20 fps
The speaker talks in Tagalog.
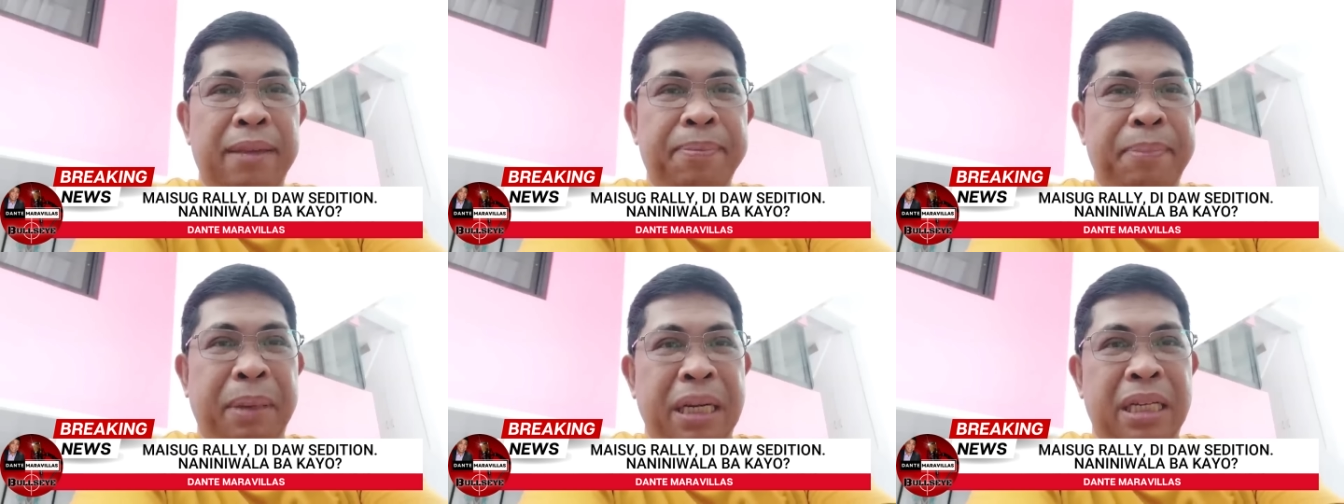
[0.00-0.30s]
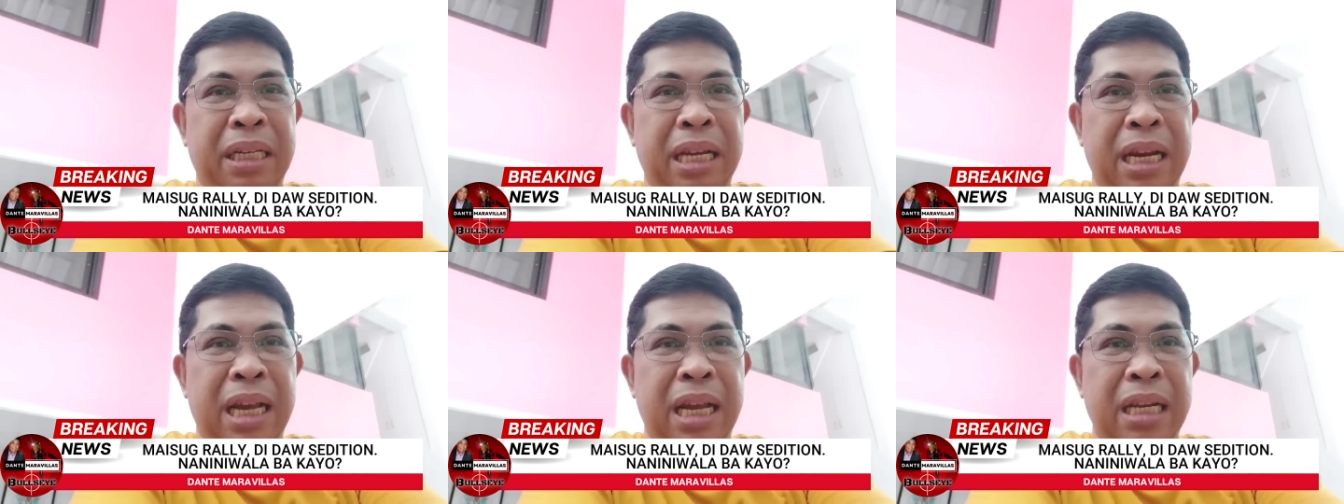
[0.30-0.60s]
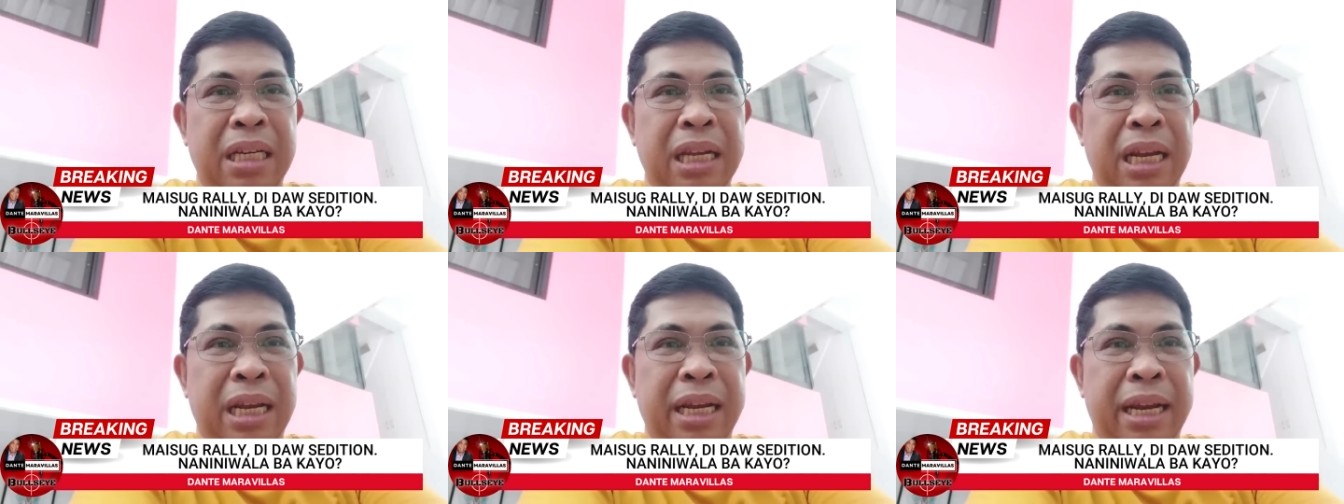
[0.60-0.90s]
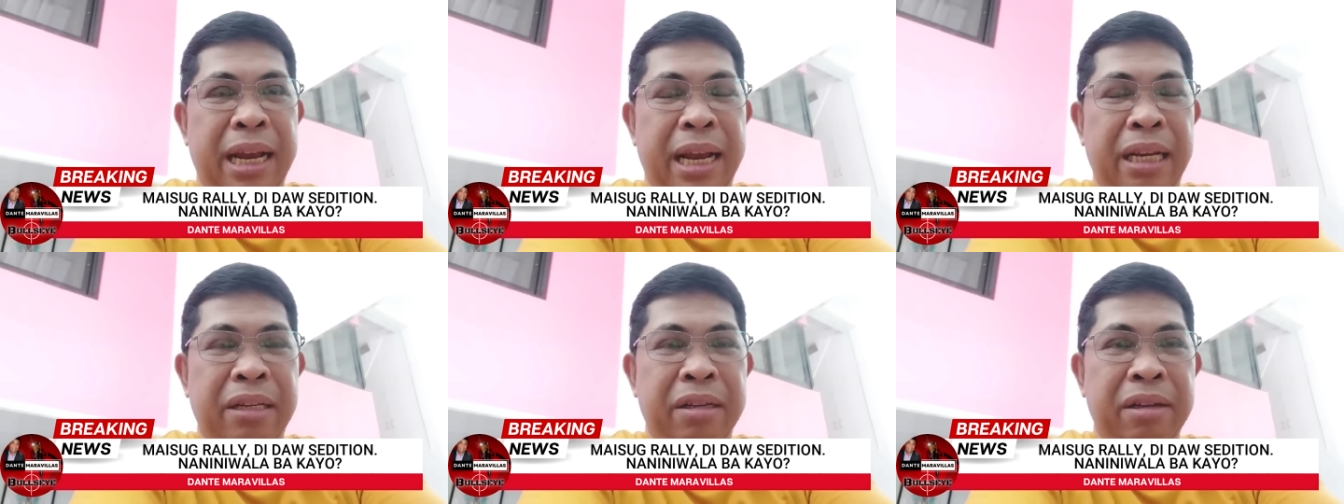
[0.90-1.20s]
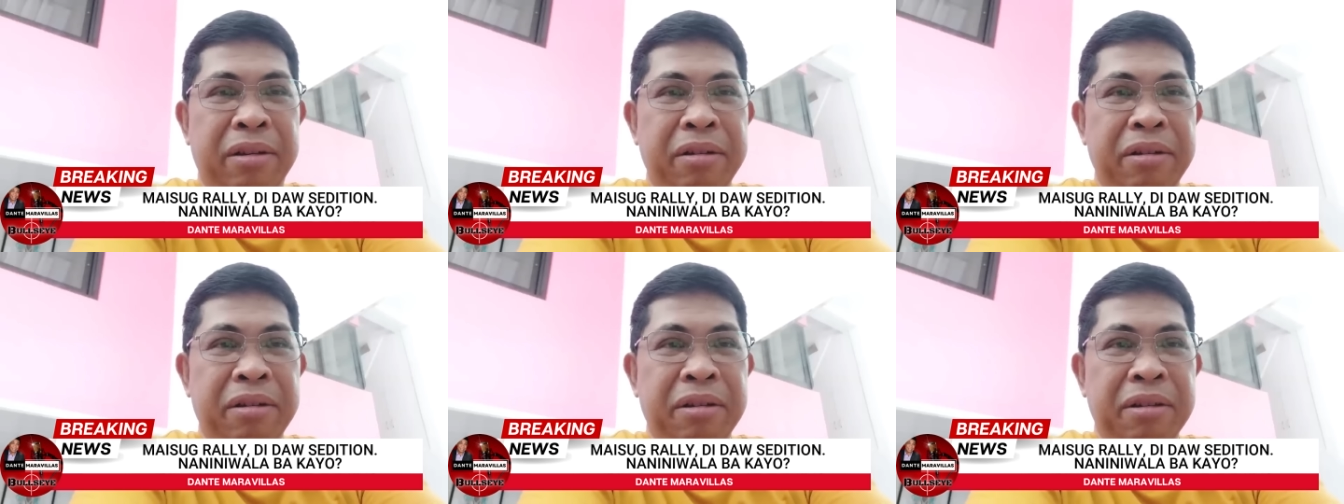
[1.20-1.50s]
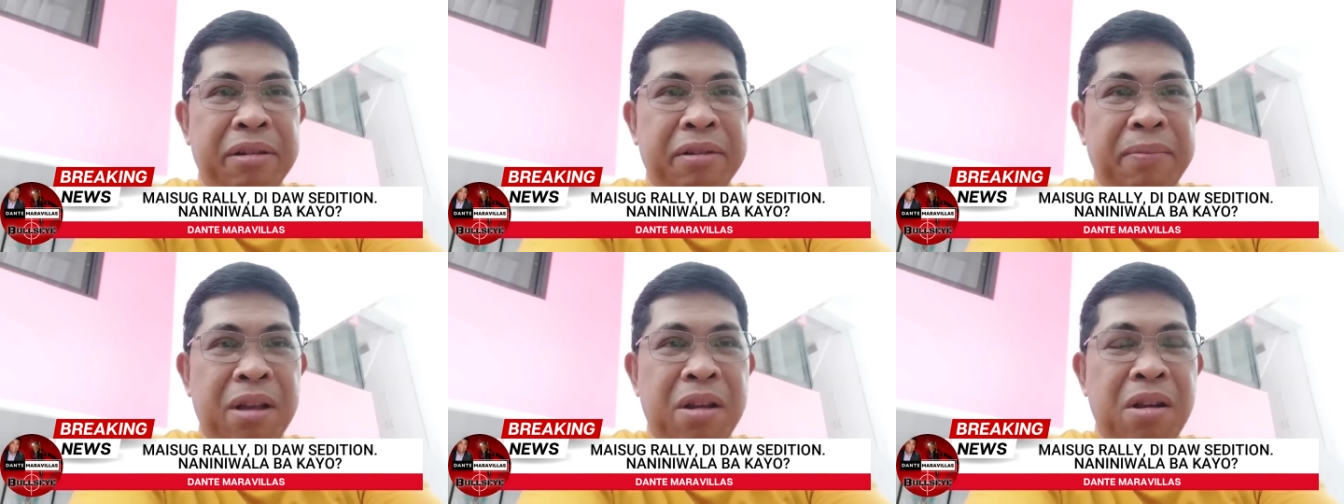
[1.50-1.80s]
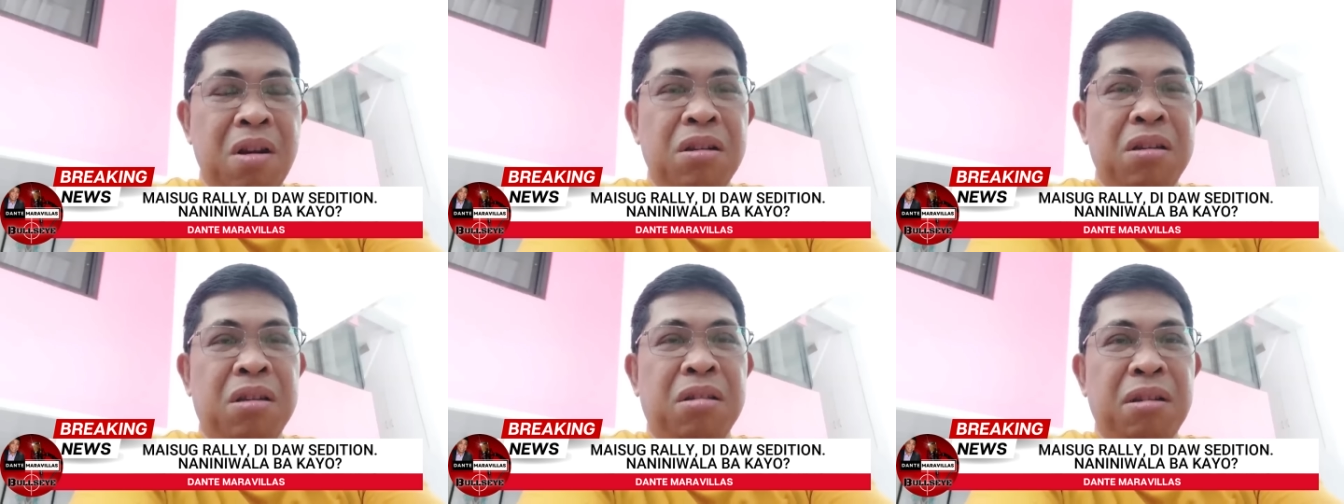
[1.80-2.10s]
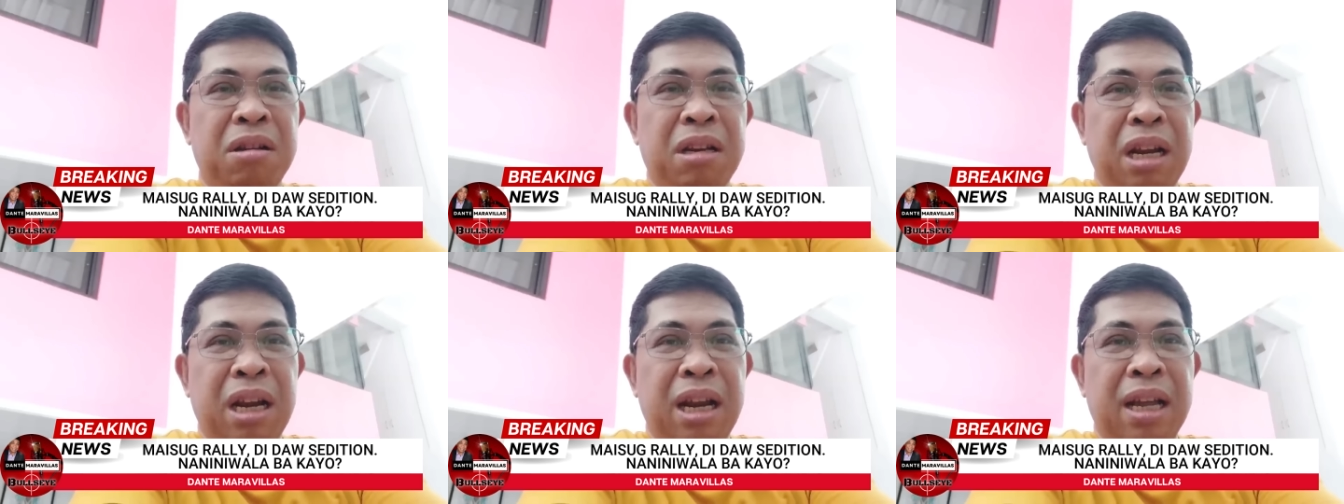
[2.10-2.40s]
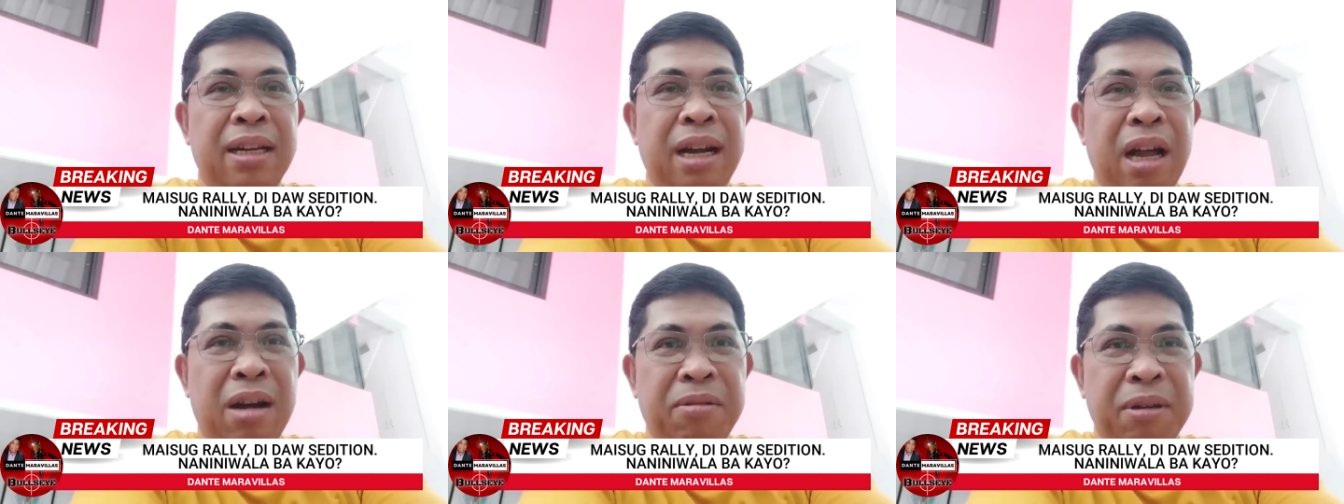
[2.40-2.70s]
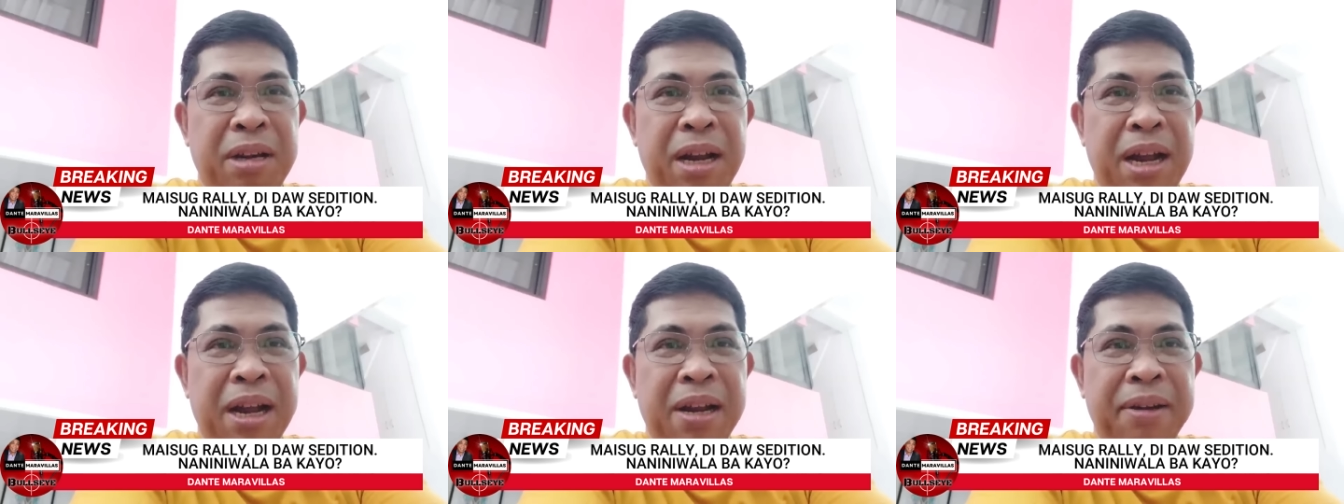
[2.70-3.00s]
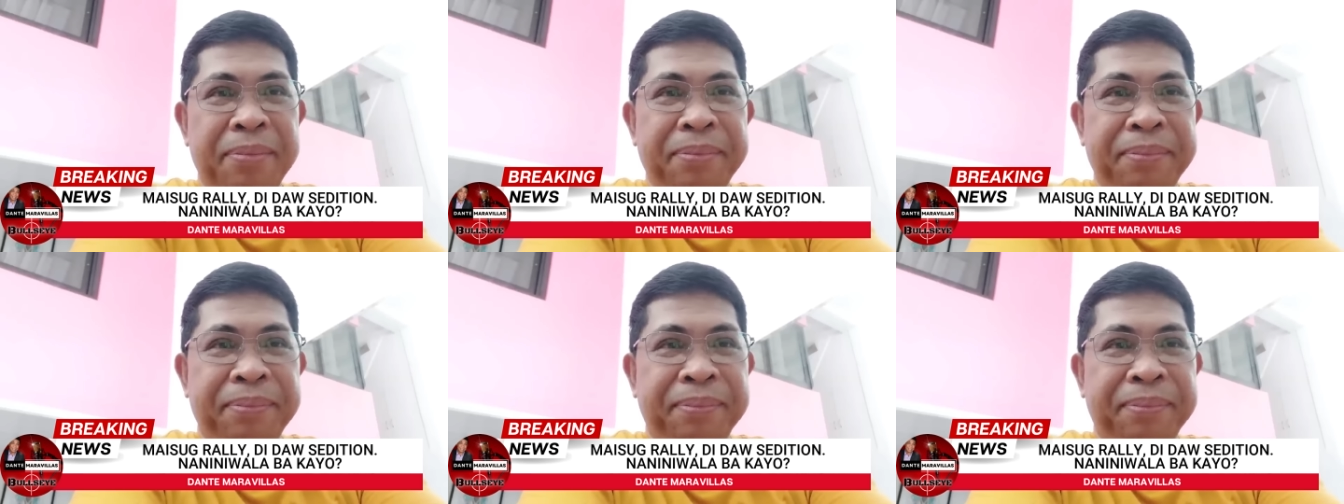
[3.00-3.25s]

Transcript: presidential elections. Gusto nila now na.